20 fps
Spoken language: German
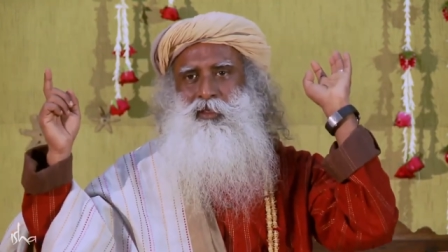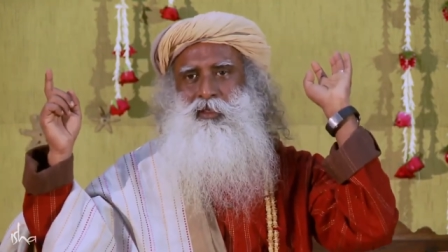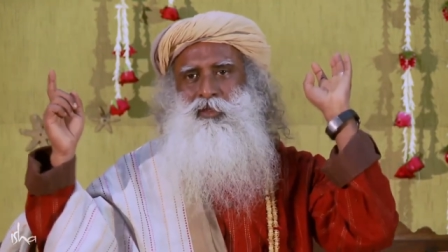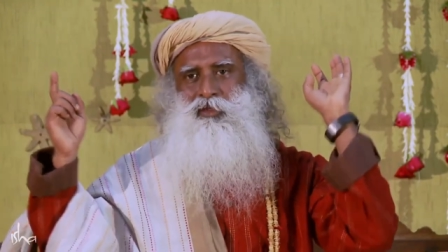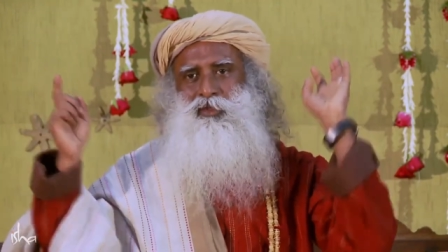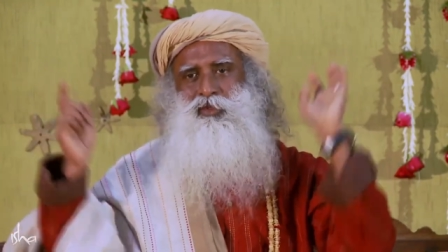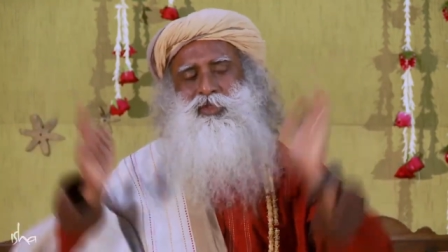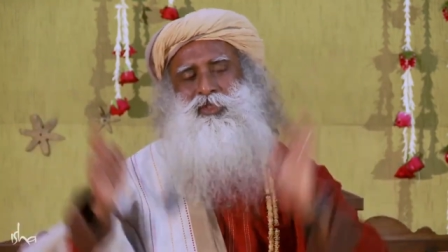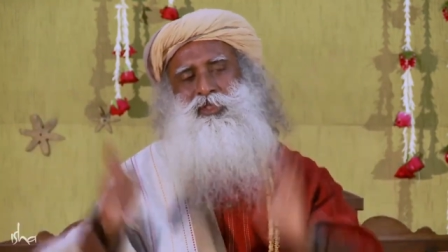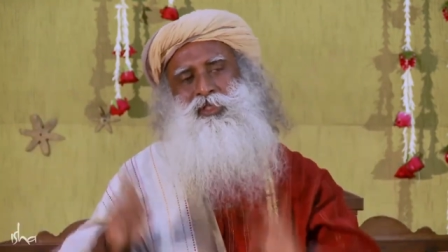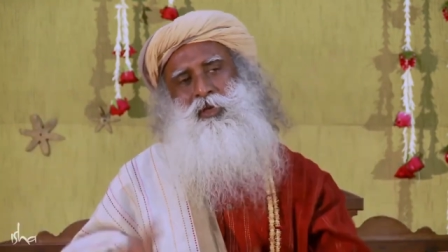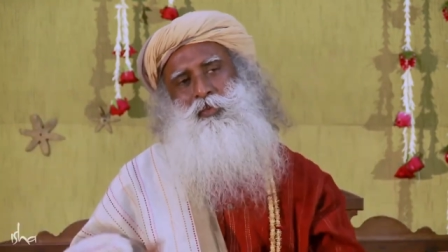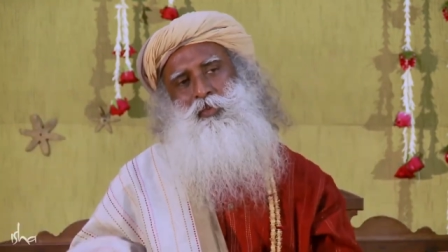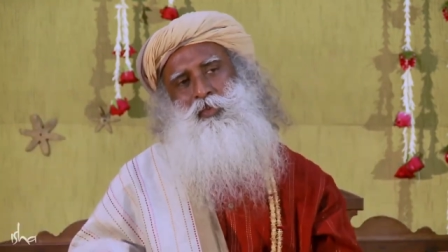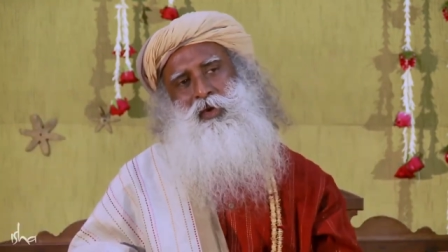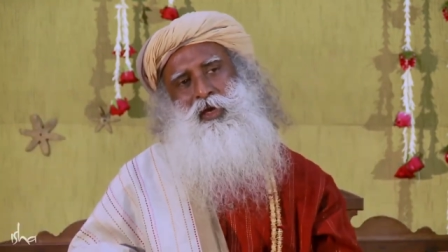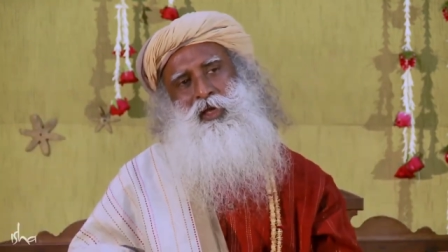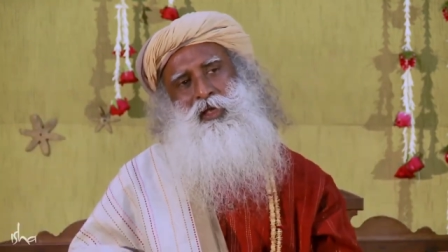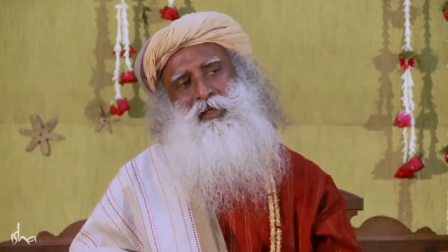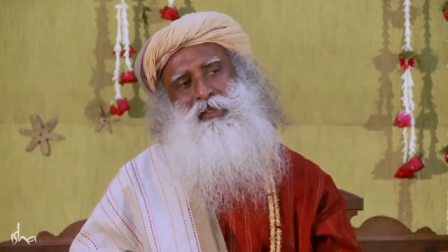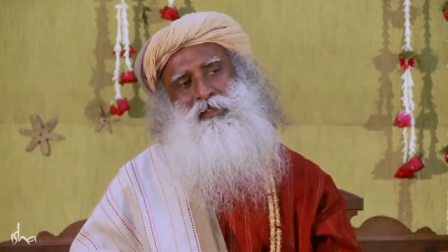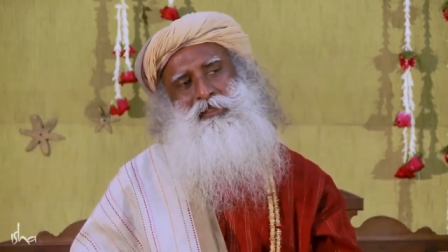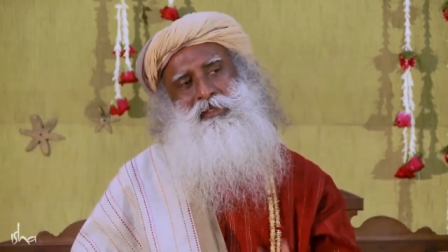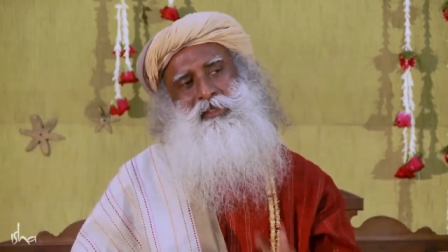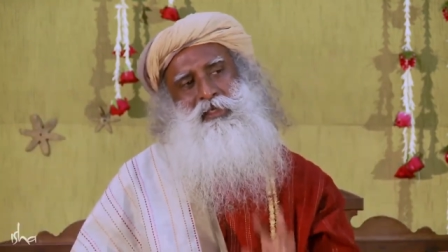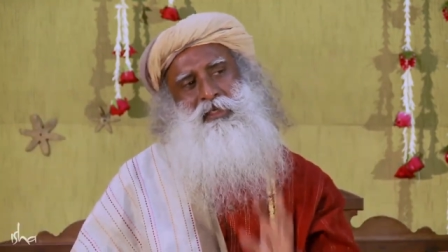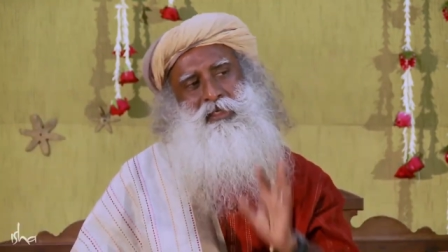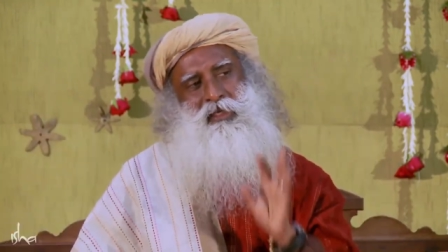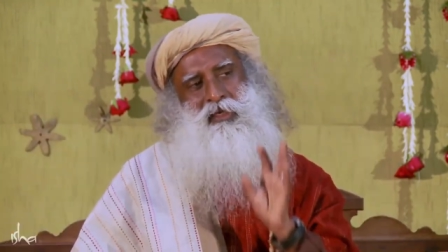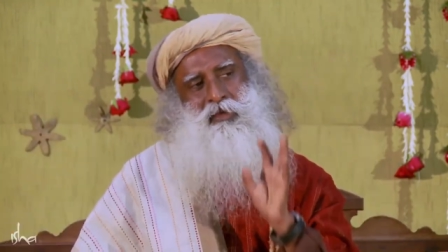Also irgendwo
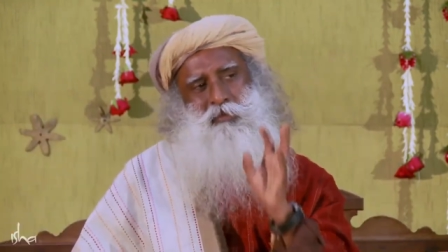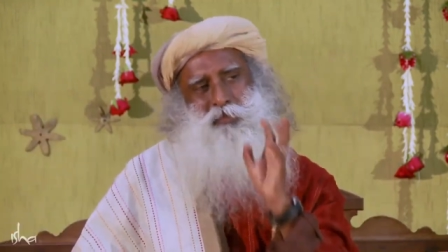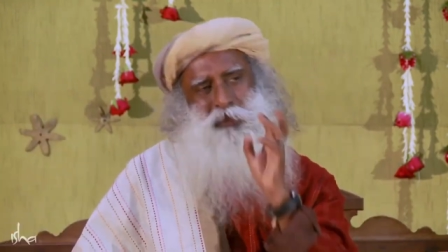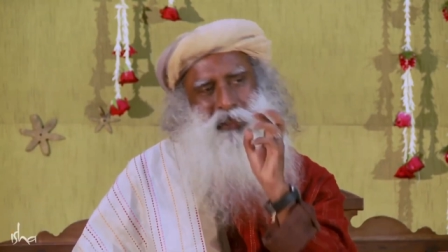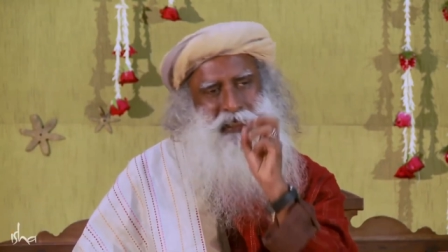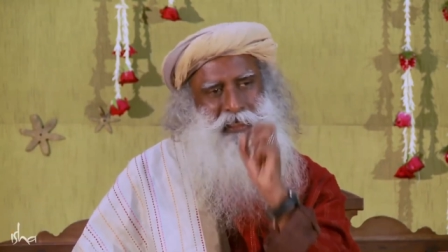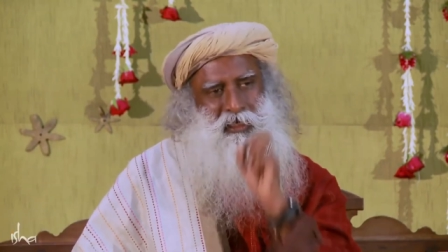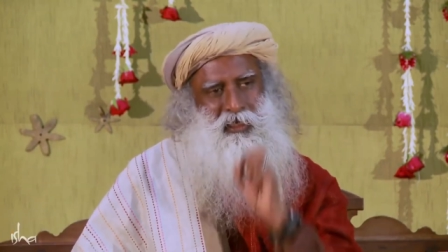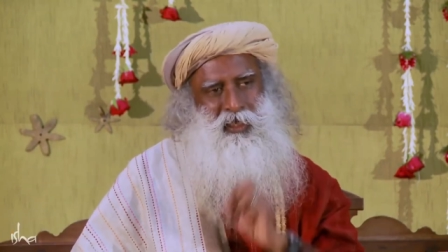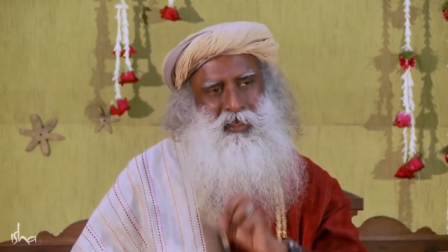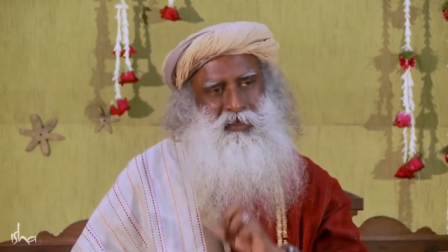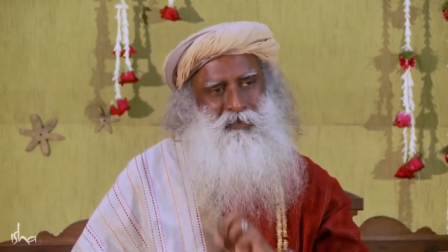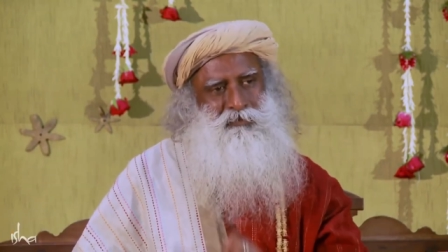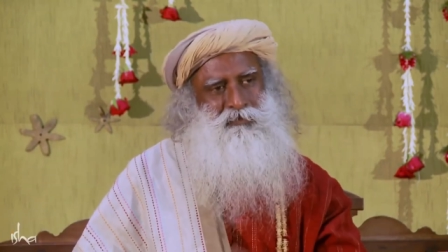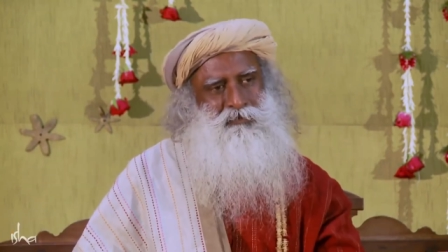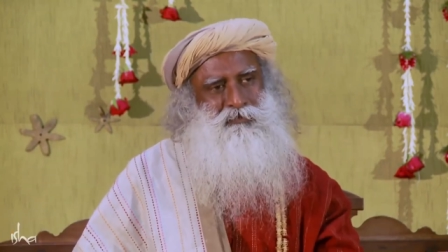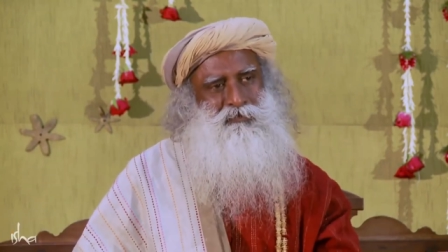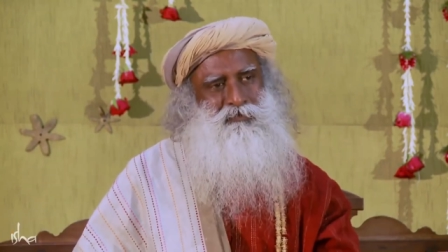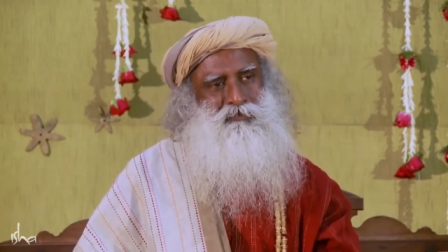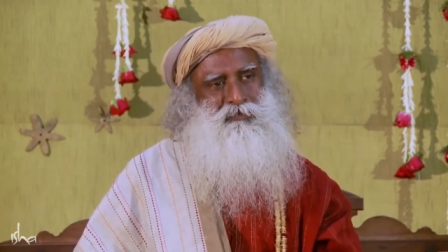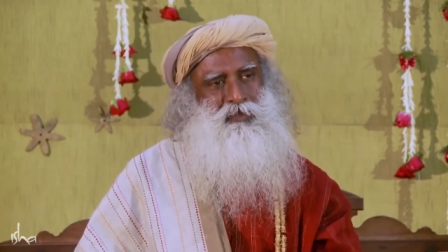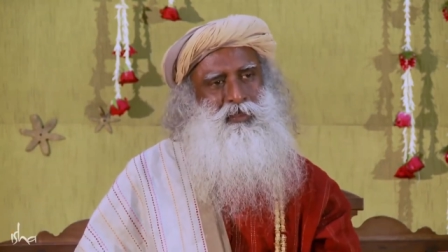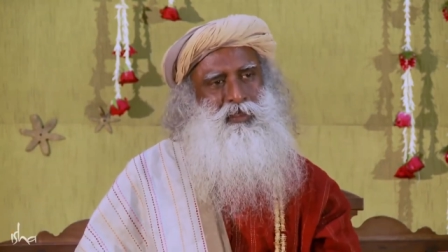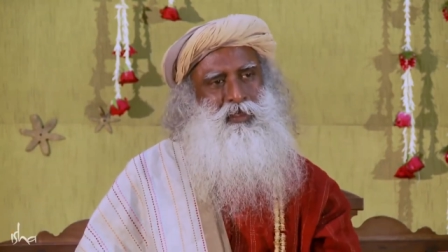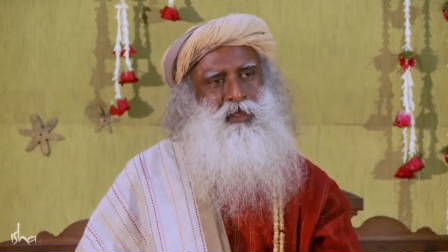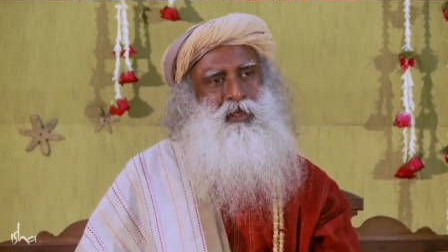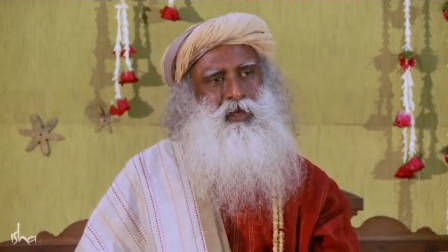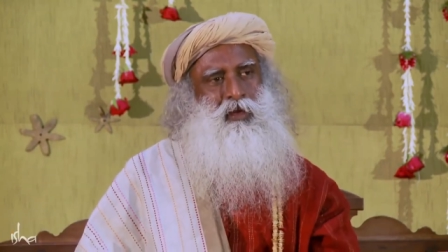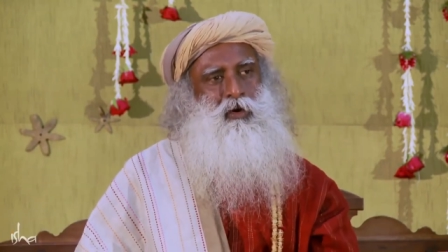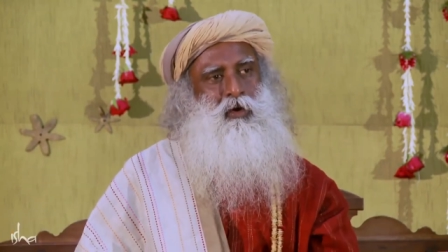ist es ein unvollständiges
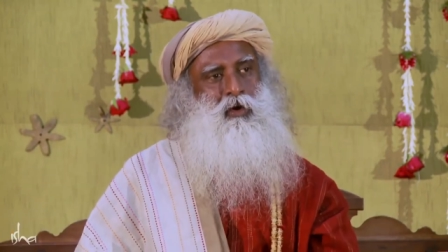Leben.